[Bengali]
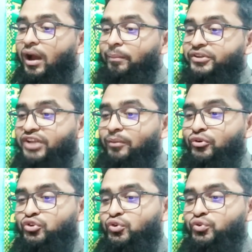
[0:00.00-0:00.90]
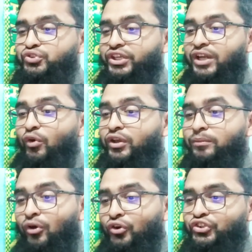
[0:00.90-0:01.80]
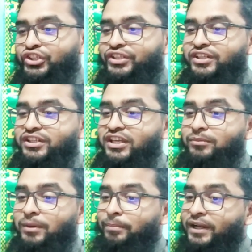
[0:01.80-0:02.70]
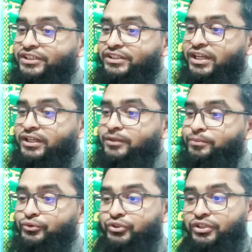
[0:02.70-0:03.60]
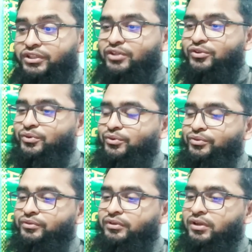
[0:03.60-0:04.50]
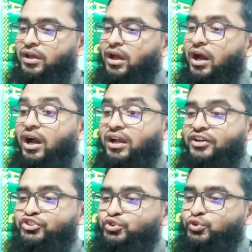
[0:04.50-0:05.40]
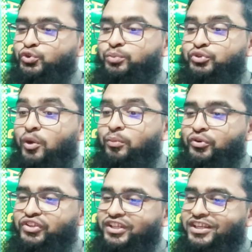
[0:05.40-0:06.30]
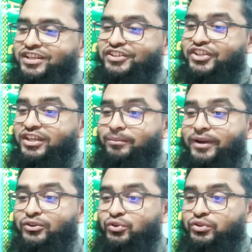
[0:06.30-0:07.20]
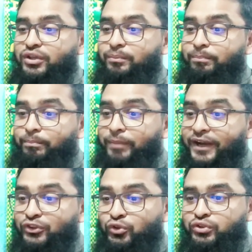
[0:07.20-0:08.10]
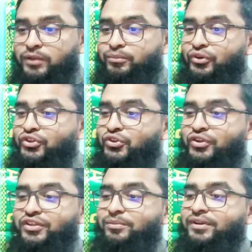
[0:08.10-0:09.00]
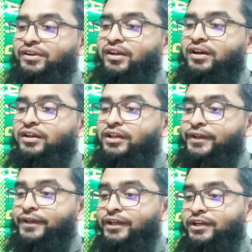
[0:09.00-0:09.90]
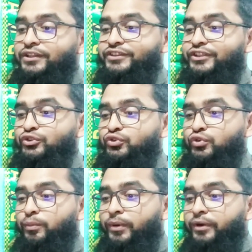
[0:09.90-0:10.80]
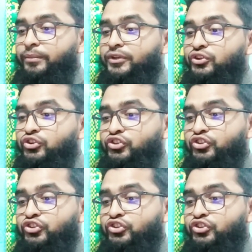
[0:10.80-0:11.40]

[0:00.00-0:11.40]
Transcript: আপনার সামর্থ্য অনুযায়ী কাউকে ভরসা দিন কিংবা পাশে থাকার প্রতিজ্ঞা করুন আকাশ কুসুম স্বপ্ন দেখে নিজেকে ব্যর্থতা ব্যর্থতা পরিচয় দিবেন না যেতটুকু পারবেন